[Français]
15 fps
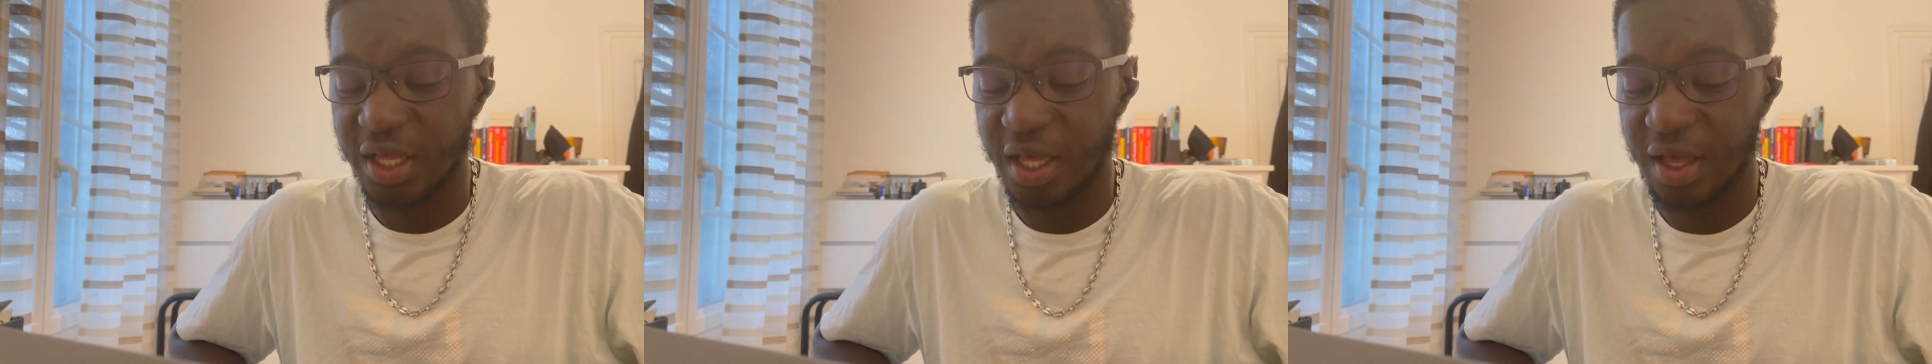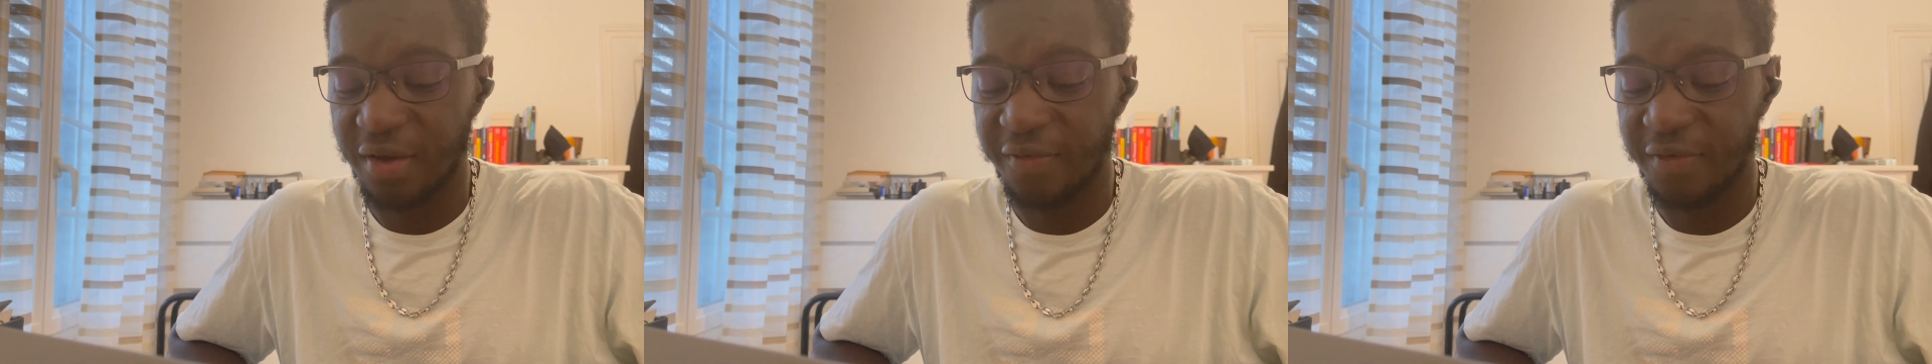
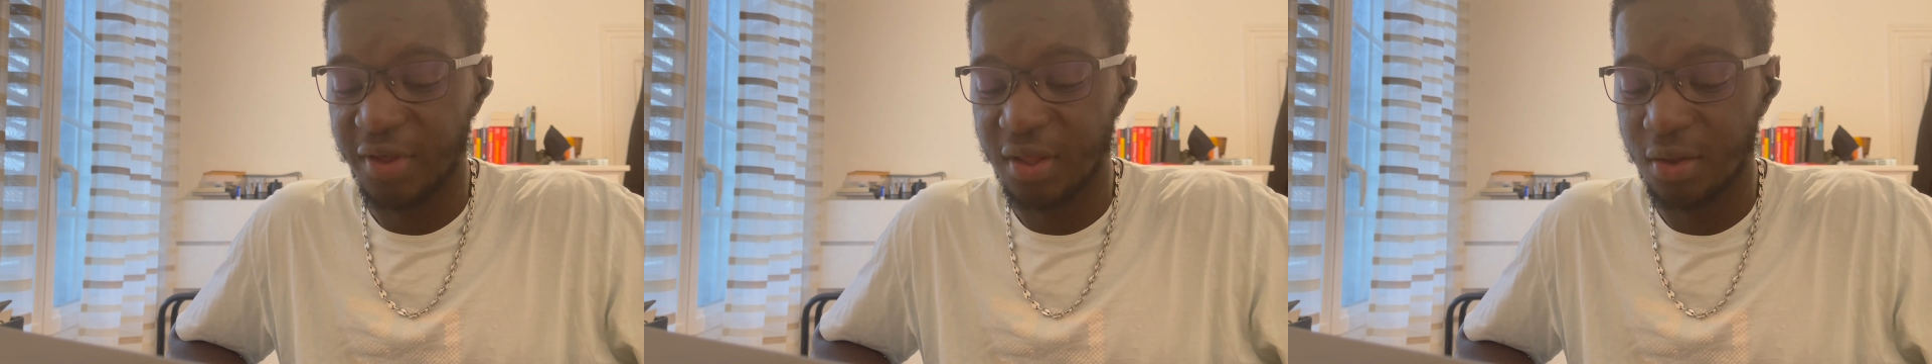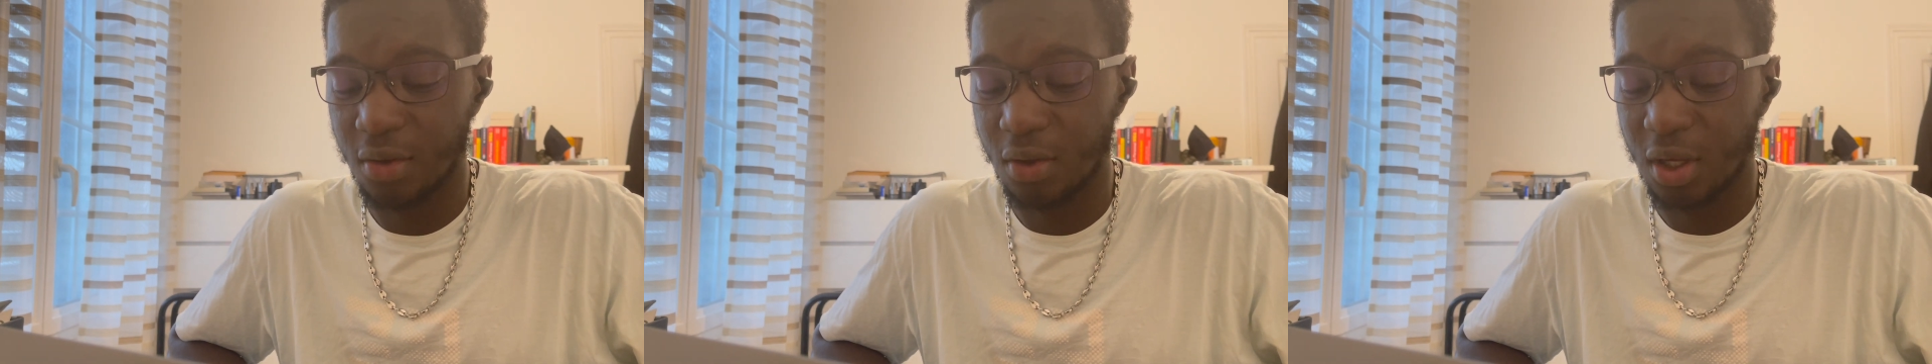
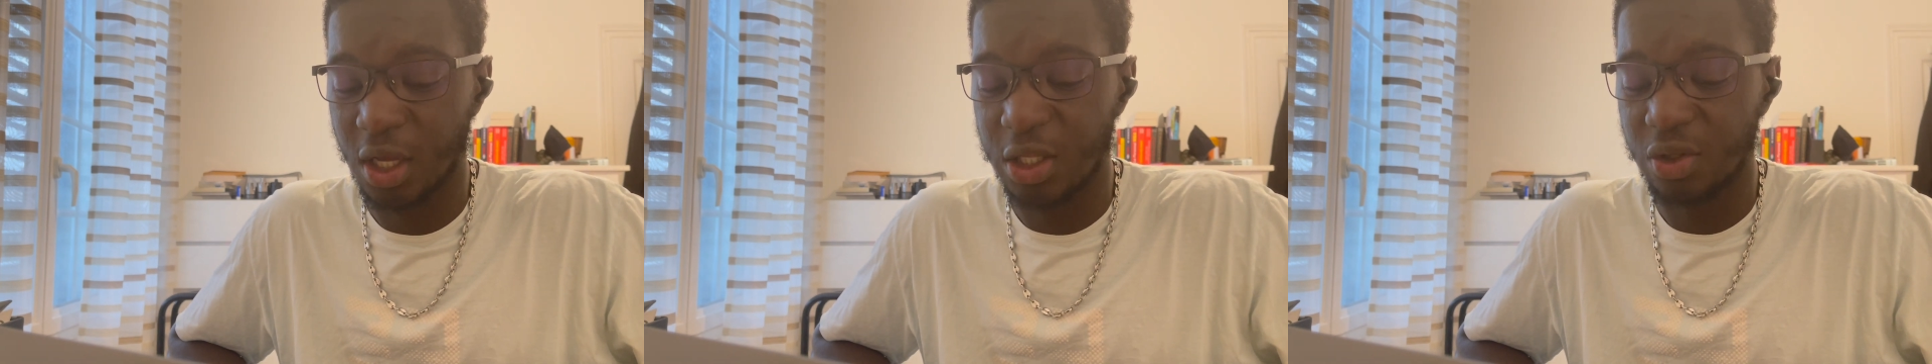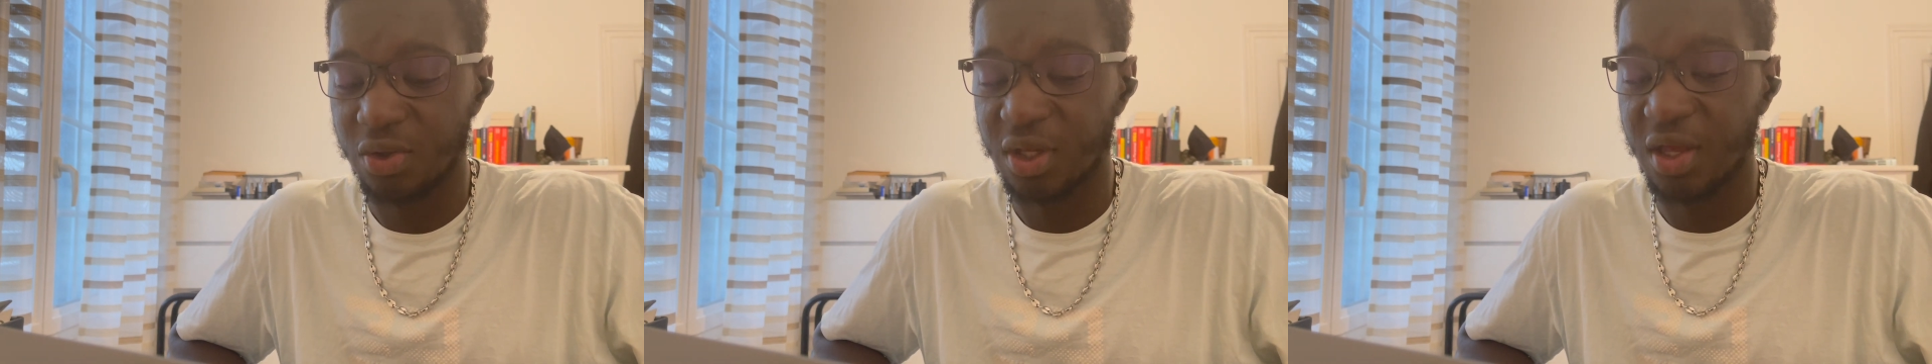Avec euh, un autre